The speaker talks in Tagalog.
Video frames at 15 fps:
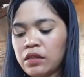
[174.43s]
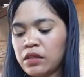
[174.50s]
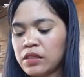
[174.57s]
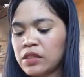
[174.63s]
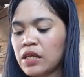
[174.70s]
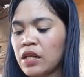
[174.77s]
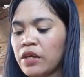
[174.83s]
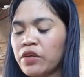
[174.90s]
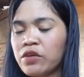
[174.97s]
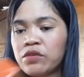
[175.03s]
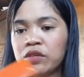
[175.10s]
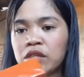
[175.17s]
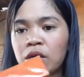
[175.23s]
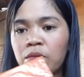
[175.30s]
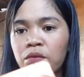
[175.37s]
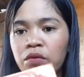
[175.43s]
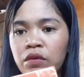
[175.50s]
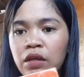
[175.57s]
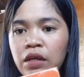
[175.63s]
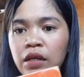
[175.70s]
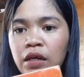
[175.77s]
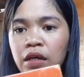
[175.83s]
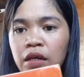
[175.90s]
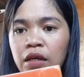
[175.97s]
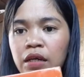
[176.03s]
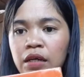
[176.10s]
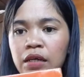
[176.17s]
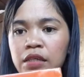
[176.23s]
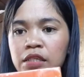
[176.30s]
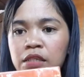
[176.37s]
Isa lang yung sabon nila
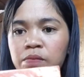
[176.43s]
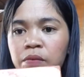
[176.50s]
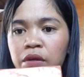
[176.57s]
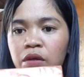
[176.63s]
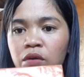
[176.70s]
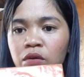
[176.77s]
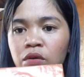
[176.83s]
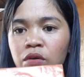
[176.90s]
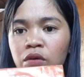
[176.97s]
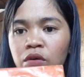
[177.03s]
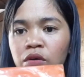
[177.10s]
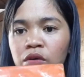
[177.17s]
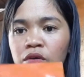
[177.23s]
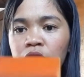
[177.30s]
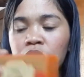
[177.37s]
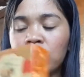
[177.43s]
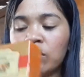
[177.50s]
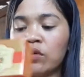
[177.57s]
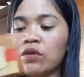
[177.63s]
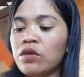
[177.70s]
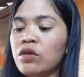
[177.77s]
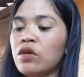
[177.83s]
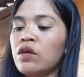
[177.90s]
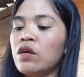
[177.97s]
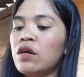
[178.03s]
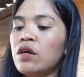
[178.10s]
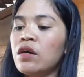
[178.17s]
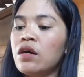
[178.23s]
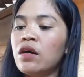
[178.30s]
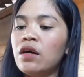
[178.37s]
guys pero
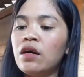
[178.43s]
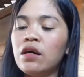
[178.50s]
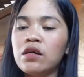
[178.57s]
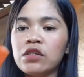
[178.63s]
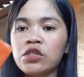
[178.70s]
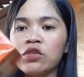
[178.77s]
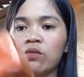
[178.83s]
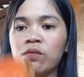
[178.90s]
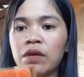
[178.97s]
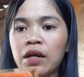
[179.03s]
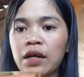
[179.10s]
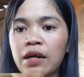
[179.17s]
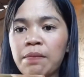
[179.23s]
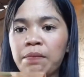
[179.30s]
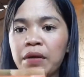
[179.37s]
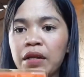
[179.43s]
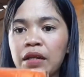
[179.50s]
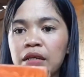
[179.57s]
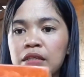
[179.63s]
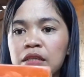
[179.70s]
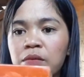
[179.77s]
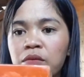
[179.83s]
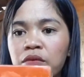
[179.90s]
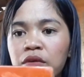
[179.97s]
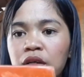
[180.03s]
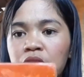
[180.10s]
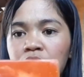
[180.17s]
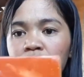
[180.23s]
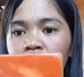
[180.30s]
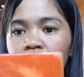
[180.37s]
uh, sobrang kapal ng sabon
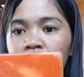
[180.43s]
nila